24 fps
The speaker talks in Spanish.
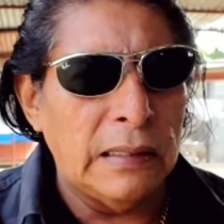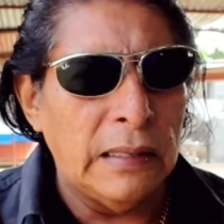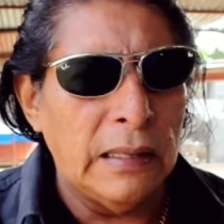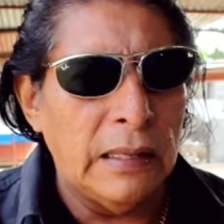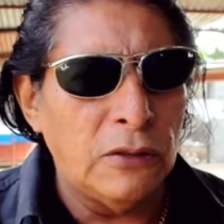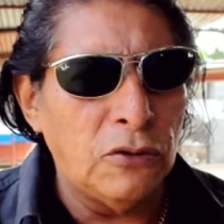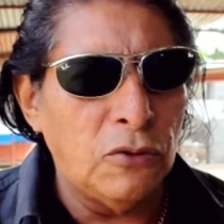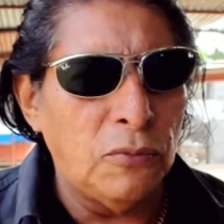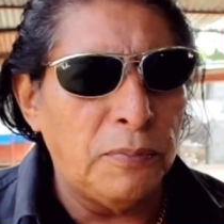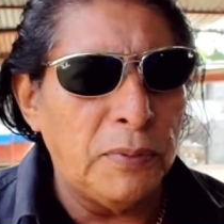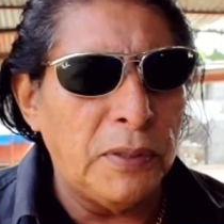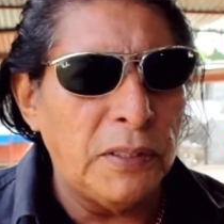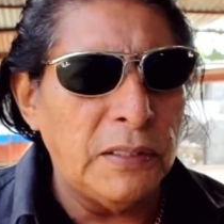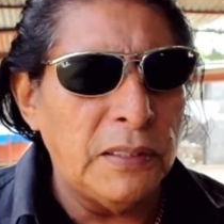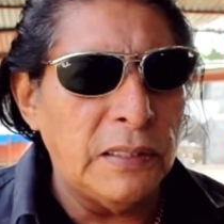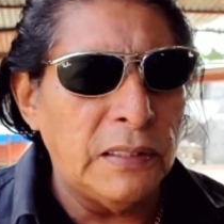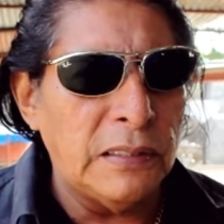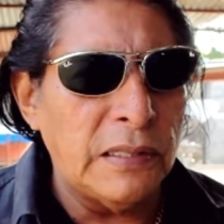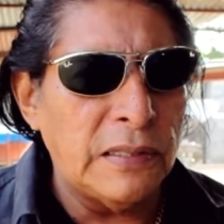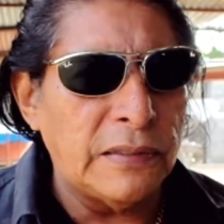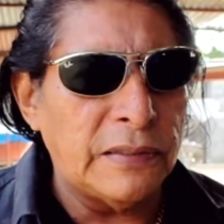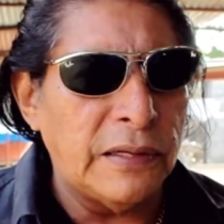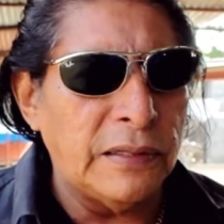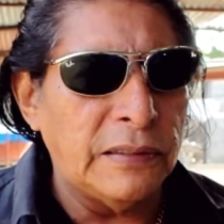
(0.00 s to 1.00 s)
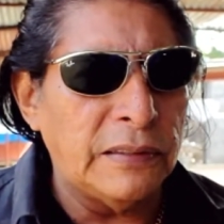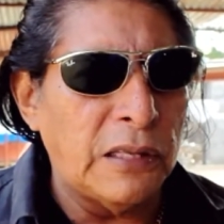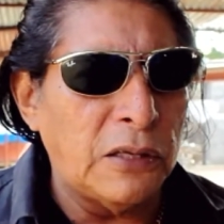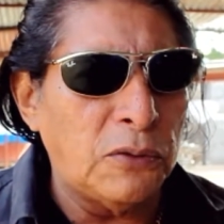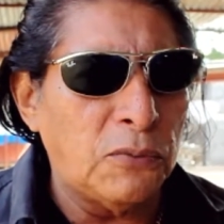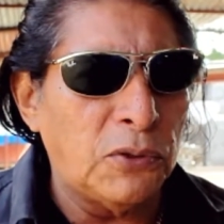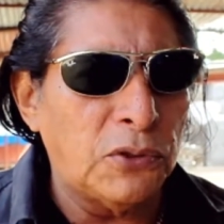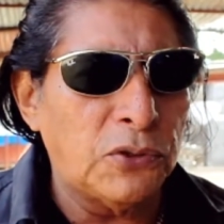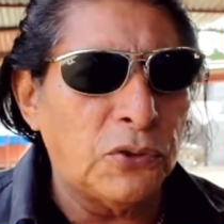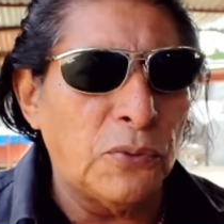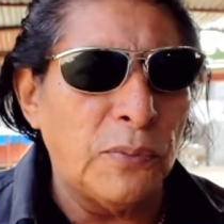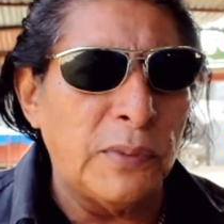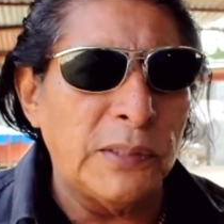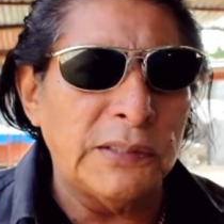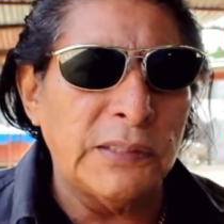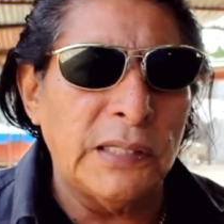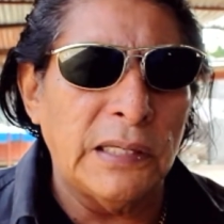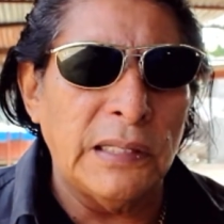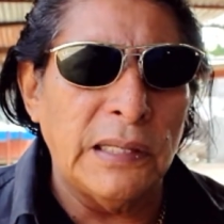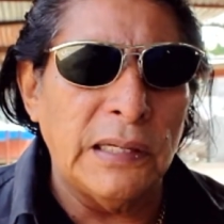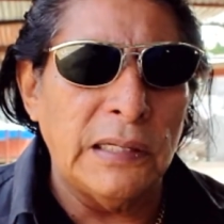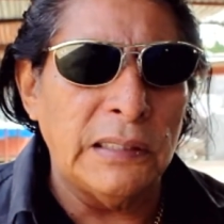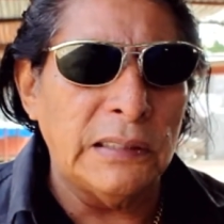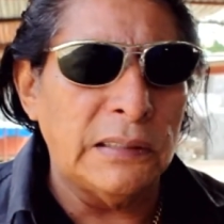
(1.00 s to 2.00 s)
Quedando pendientes 34
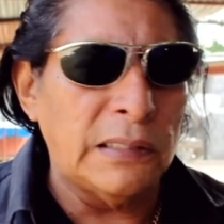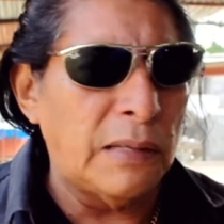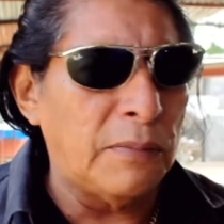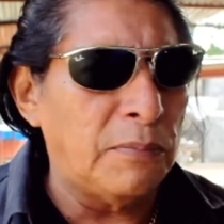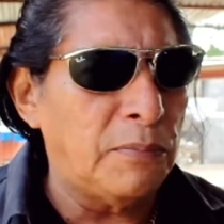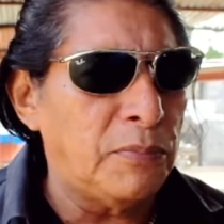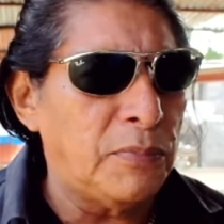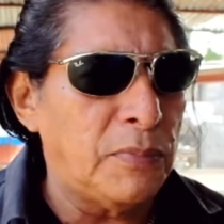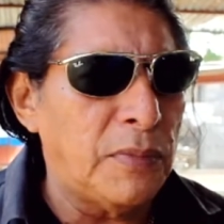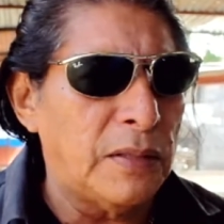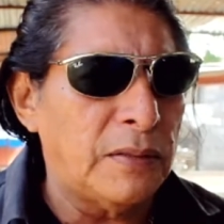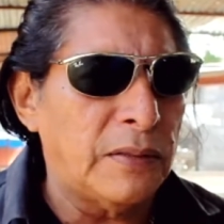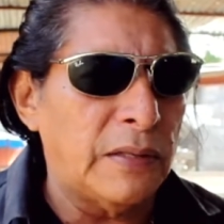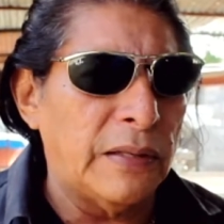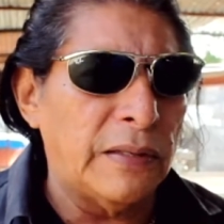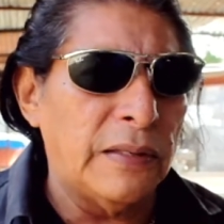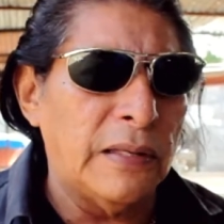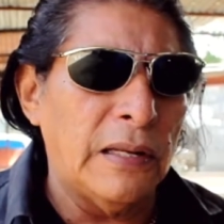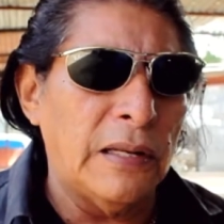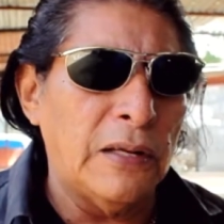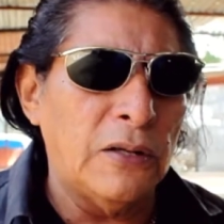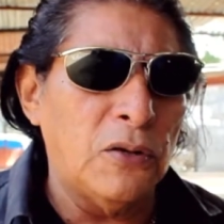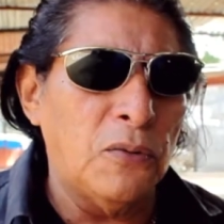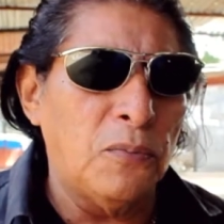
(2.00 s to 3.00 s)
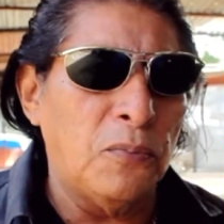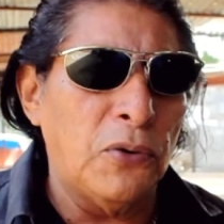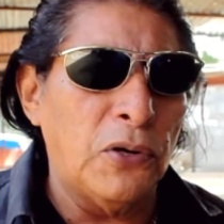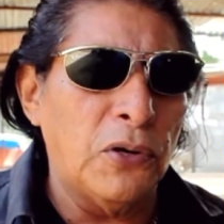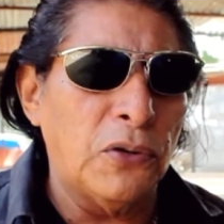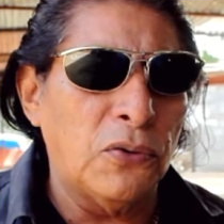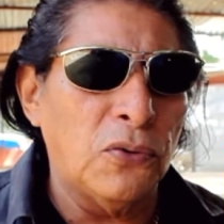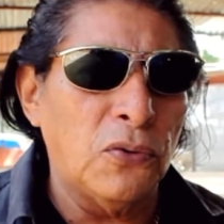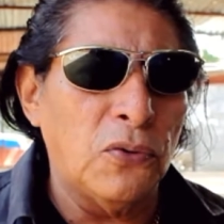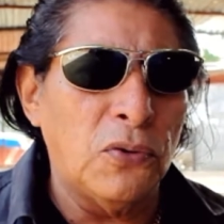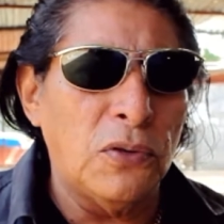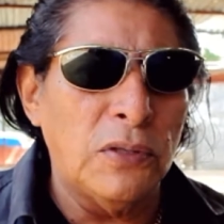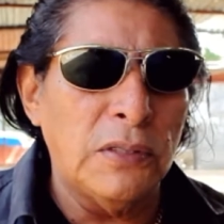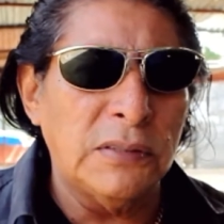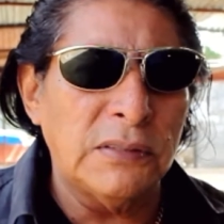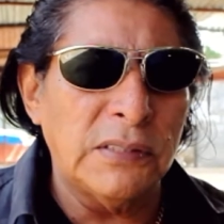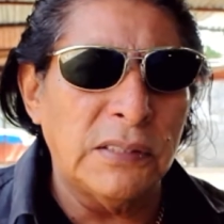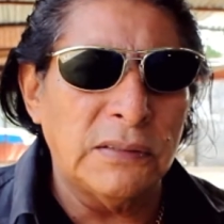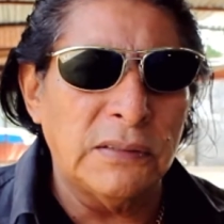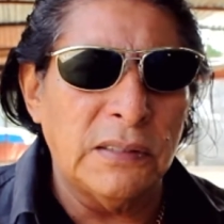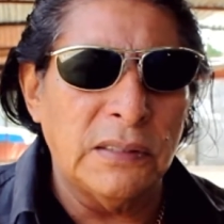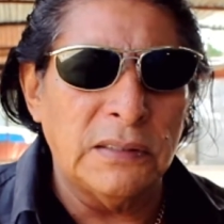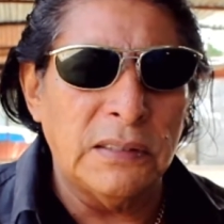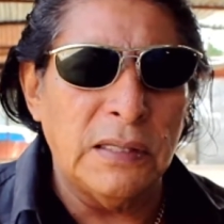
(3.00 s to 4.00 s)
manzanas que están detrás del aeropuerto y
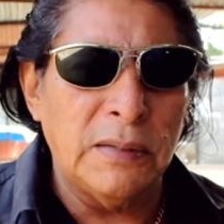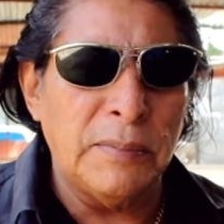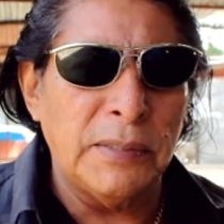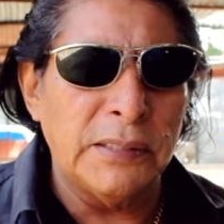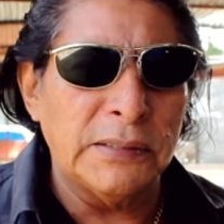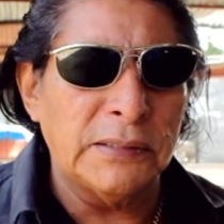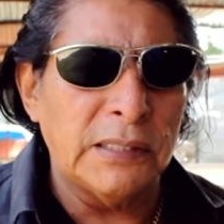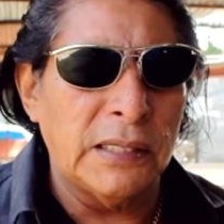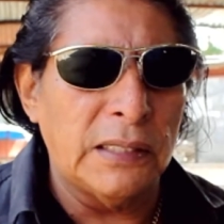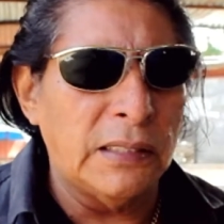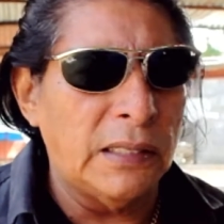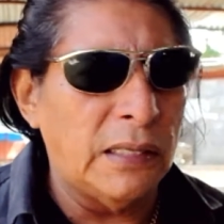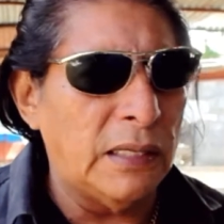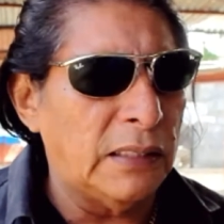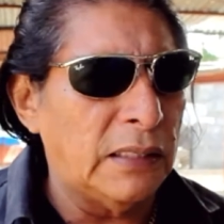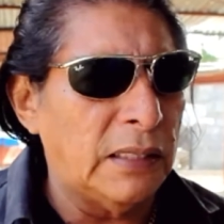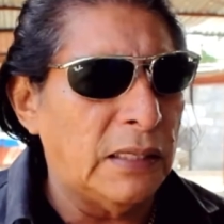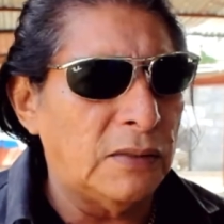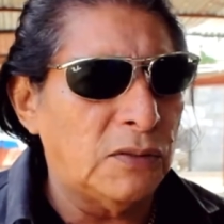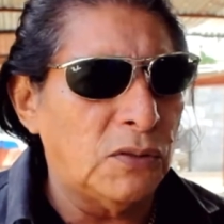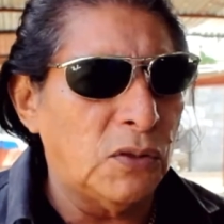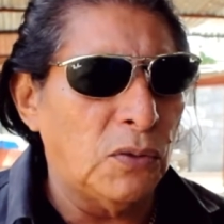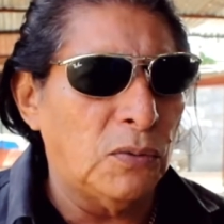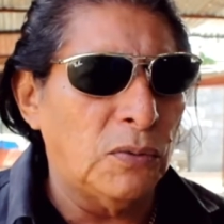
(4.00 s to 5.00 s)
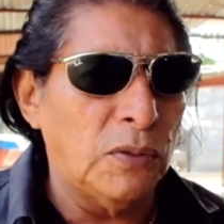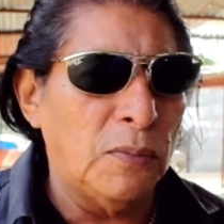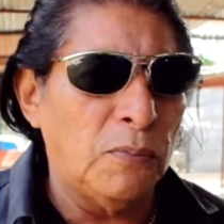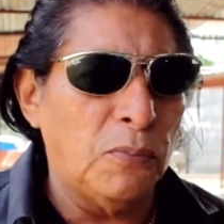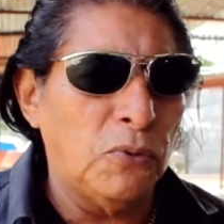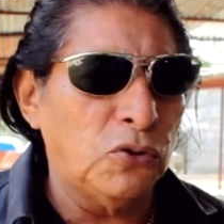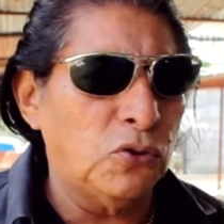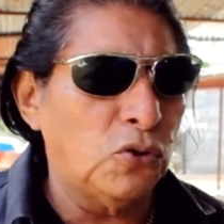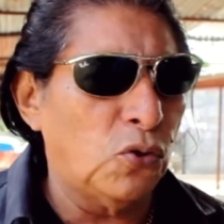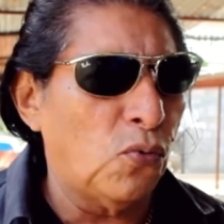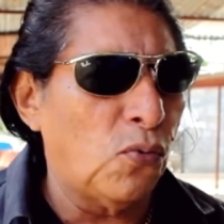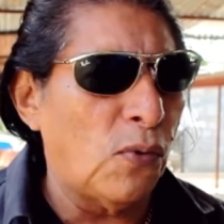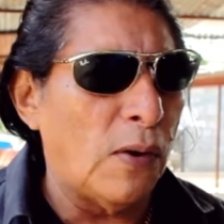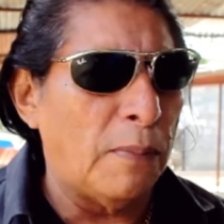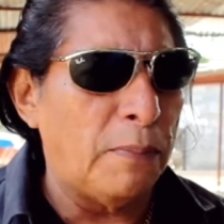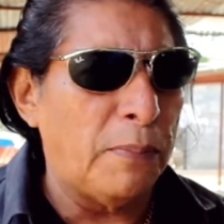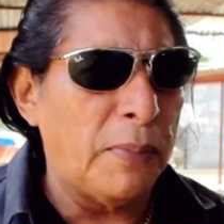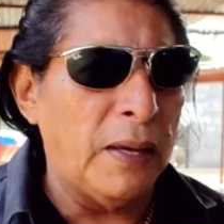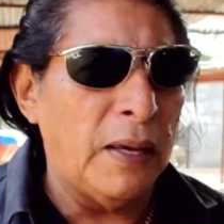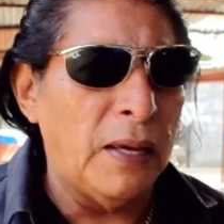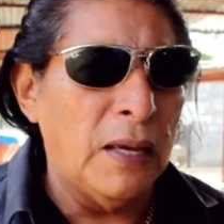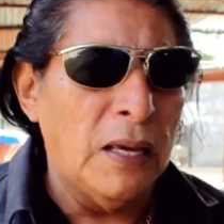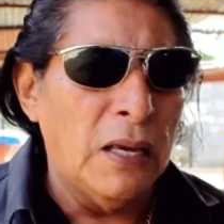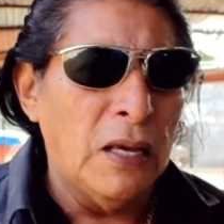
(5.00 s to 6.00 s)
60 manzanas que son de
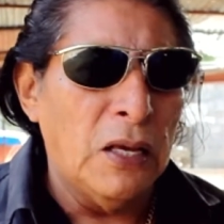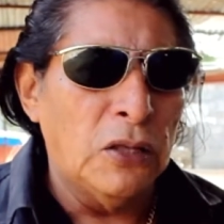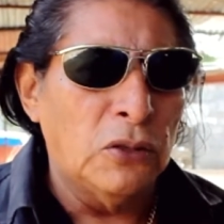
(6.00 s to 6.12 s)
Pochocuape.